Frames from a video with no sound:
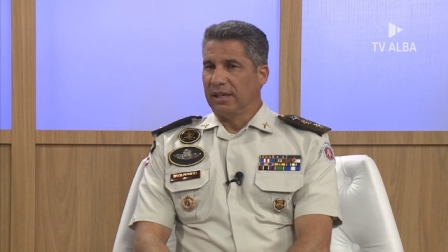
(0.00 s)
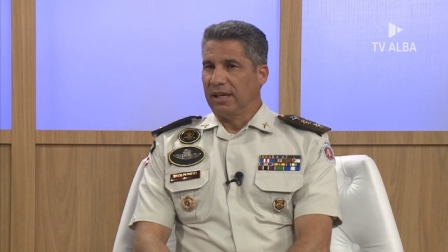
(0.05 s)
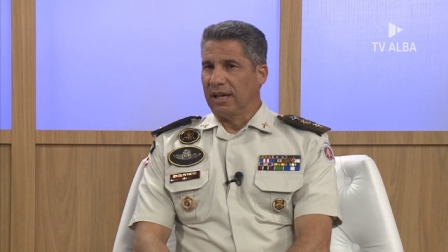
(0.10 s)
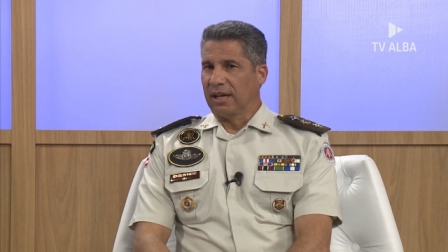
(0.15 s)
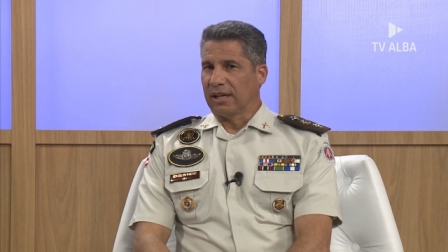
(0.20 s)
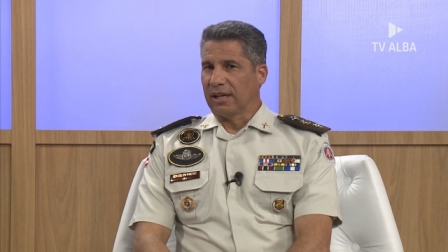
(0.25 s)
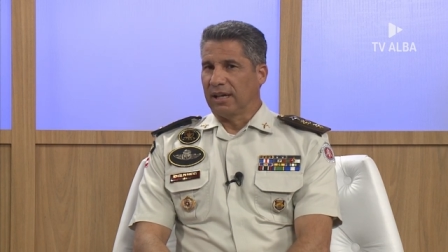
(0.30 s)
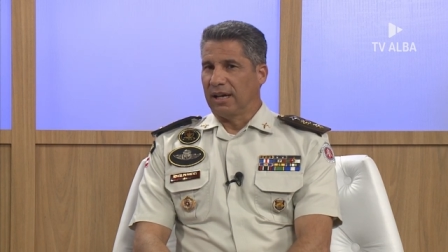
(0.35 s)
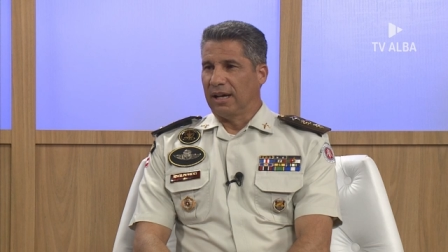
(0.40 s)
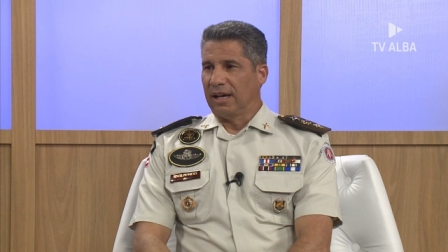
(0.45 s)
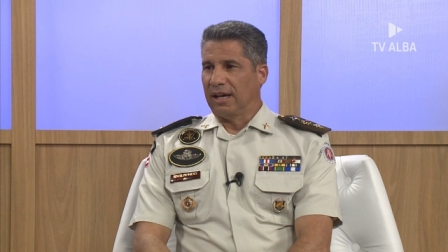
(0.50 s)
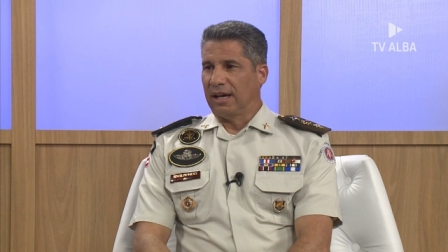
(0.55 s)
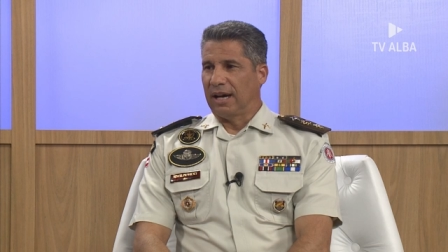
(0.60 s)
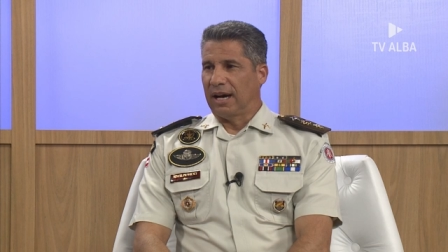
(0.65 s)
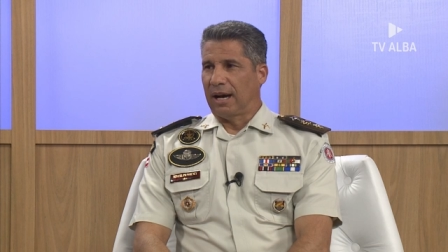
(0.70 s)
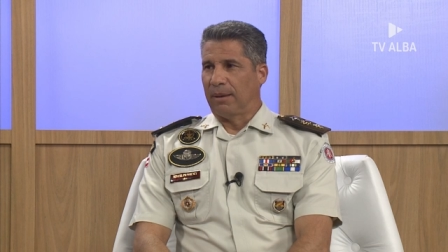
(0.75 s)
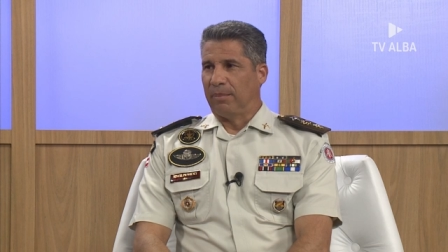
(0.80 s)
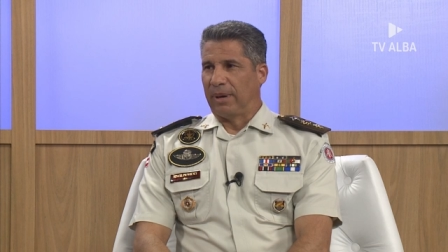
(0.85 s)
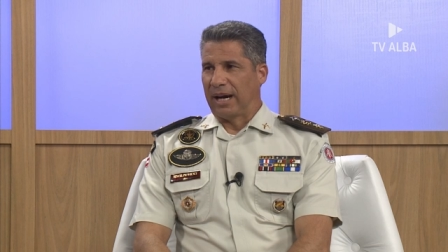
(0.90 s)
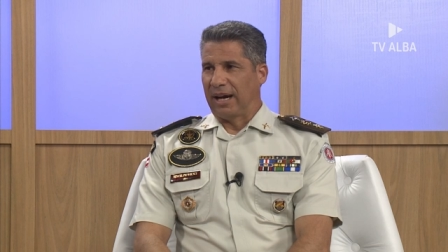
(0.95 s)
ela
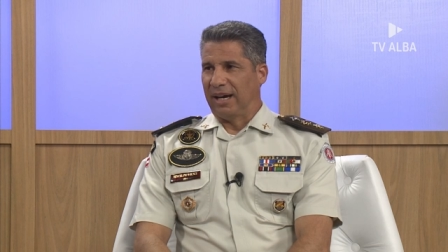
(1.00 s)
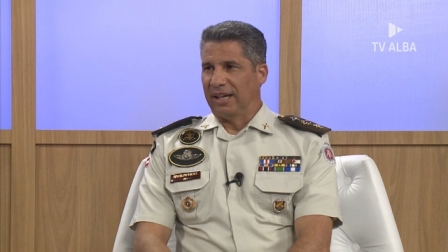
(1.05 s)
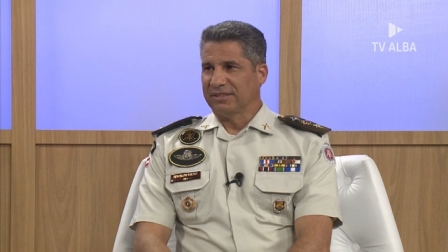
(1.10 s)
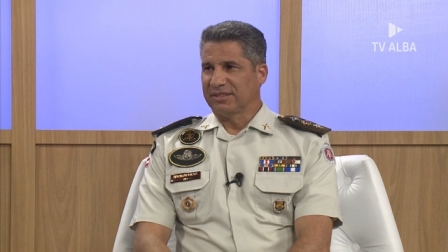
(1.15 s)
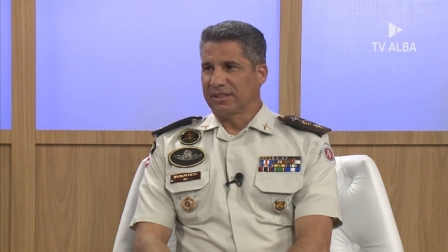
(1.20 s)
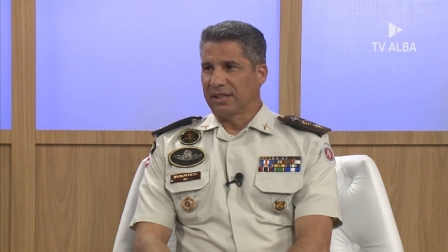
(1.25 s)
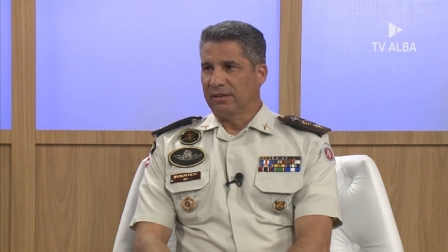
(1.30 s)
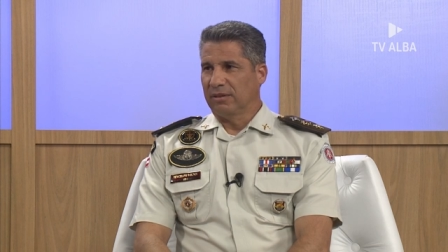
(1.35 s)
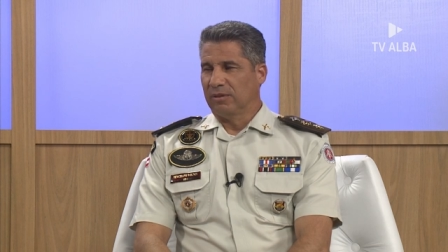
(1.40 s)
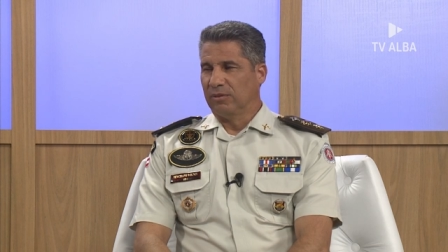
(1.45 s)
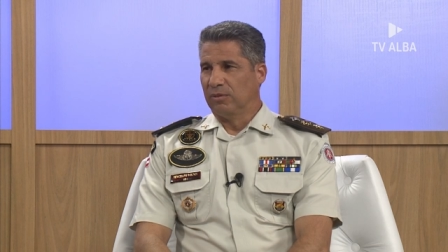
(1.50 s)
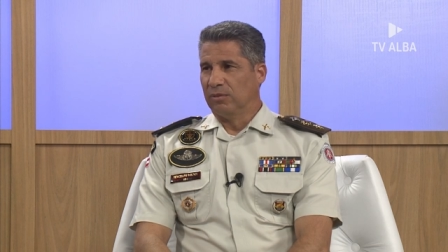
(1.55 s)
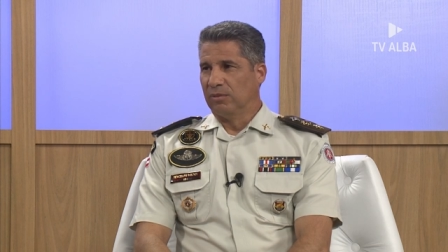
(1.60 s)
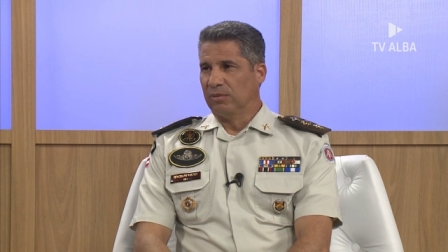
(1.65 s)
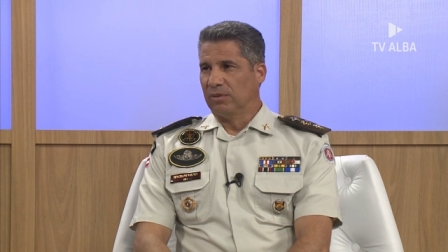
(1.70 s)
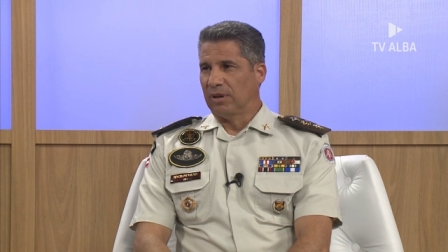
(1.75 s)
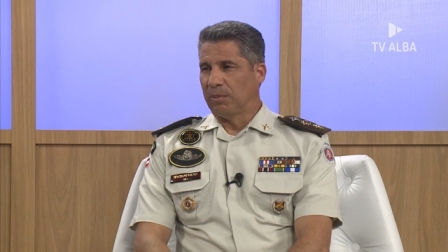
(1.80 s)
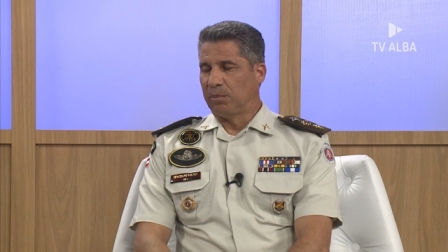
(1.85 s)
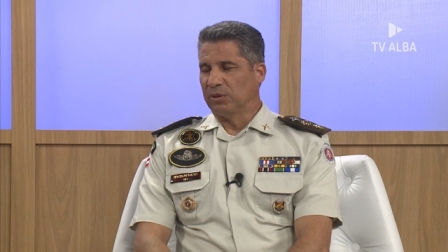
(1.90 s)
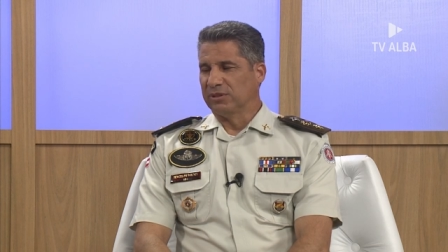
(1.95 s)
abraça
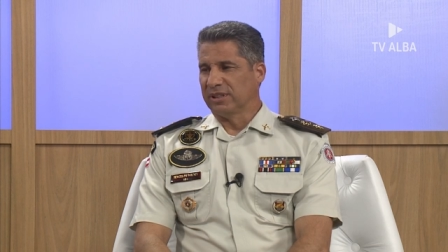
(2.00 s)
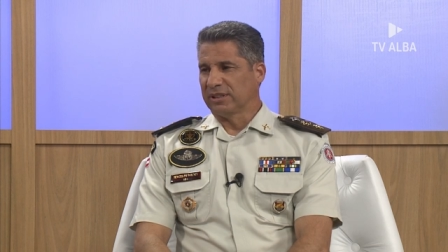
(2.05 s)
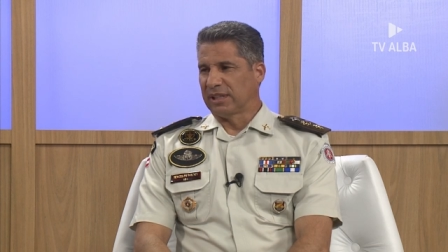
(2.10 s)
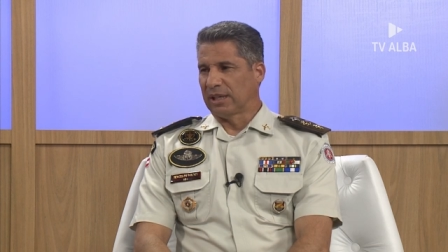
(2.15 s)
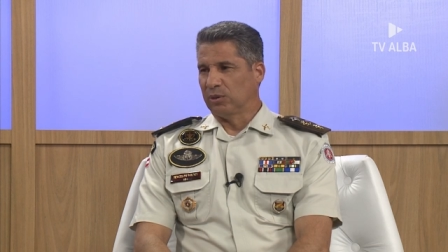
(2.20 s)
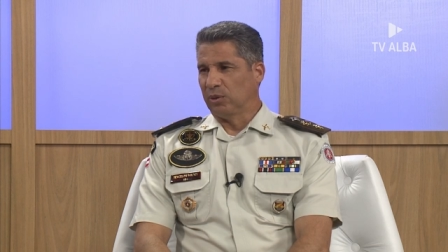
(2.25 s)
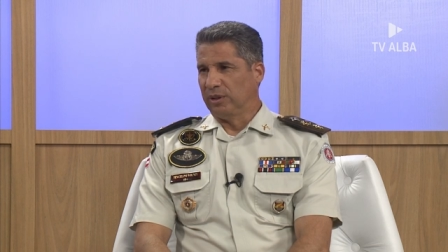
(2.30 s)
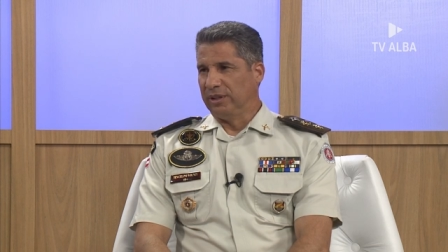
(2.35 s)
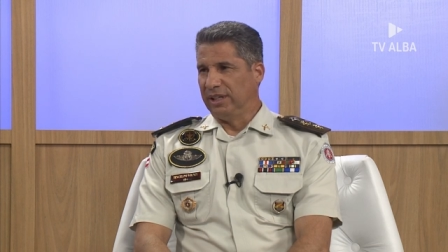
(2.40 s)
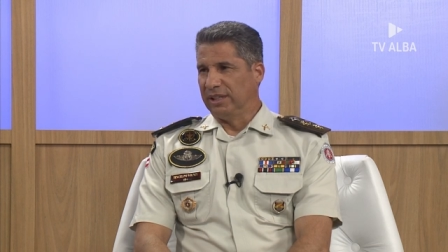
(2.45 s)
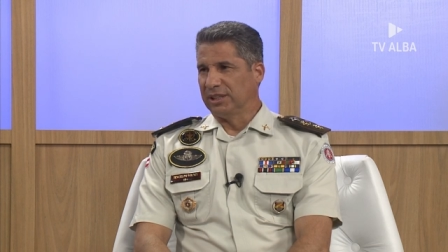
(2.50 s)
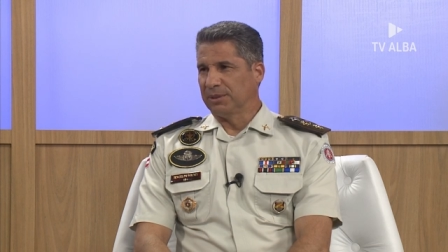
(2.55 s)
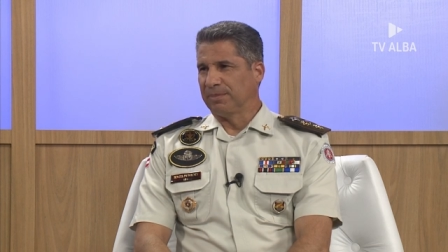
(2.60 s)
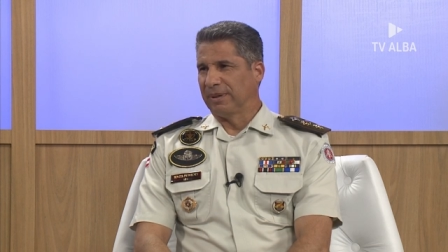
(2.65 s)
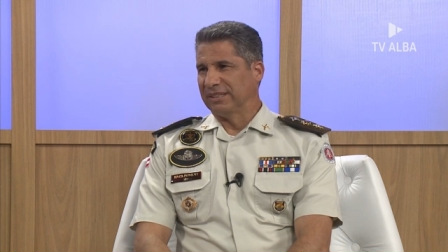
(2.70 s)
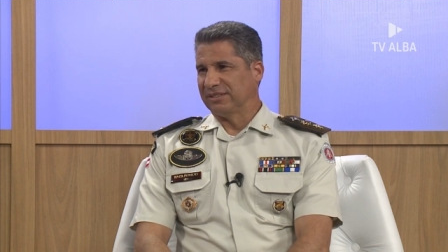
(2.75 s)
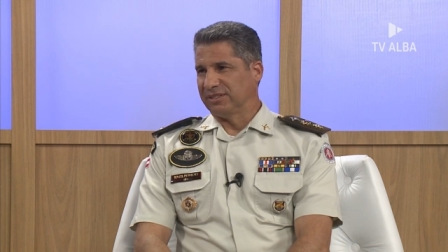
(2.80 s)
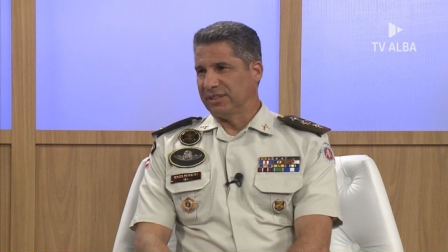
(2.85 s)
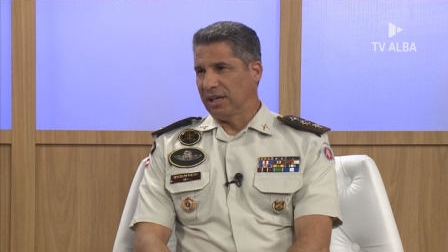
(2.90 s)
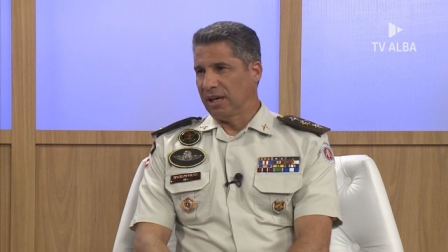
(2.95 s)
uma aposentadoria
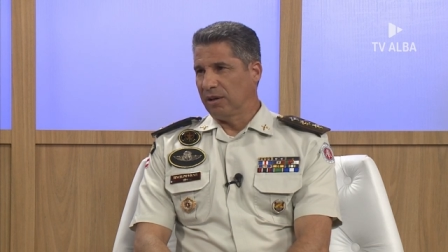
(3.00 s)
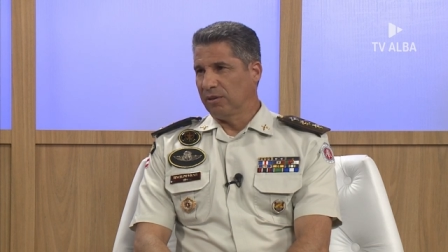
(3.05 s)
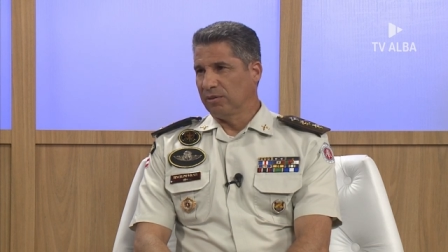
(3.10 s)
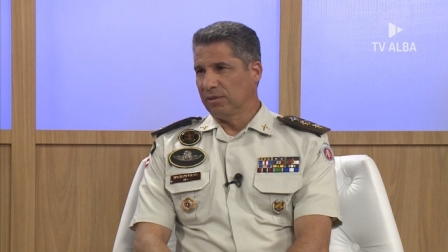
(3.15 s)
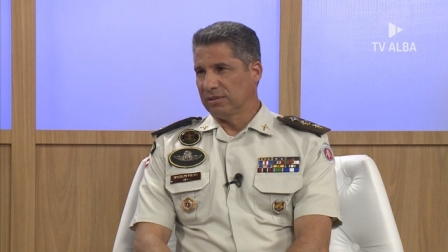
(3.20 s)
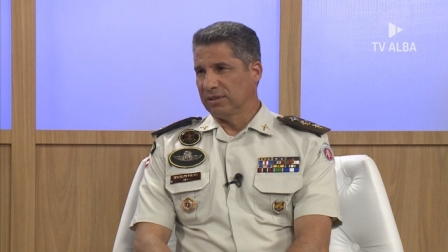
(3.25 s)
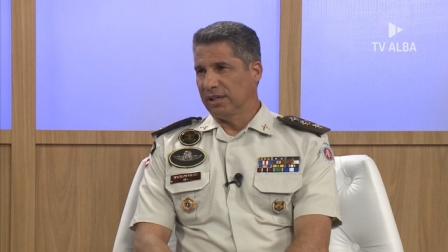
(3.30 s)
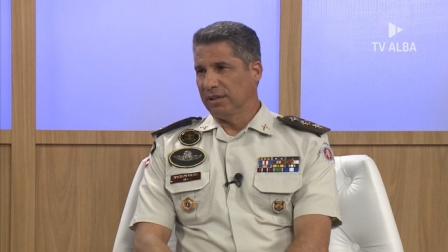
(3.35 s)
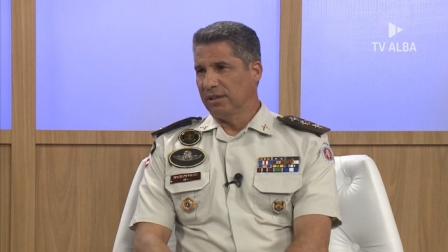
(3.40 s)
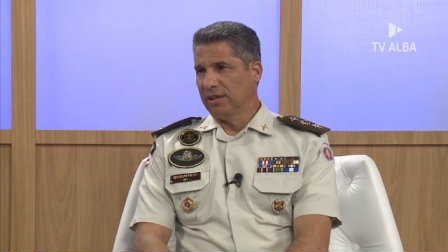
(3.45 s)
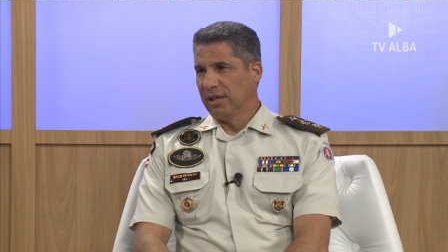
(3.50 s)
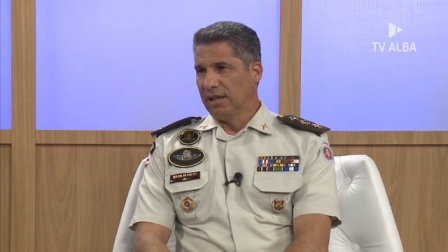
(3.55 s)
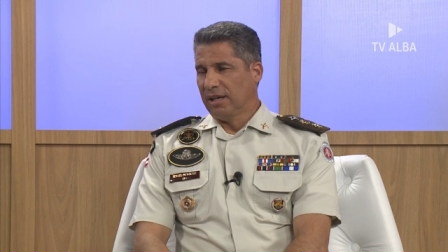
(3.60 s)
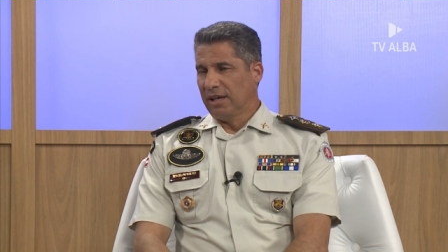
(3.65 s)
especial, né?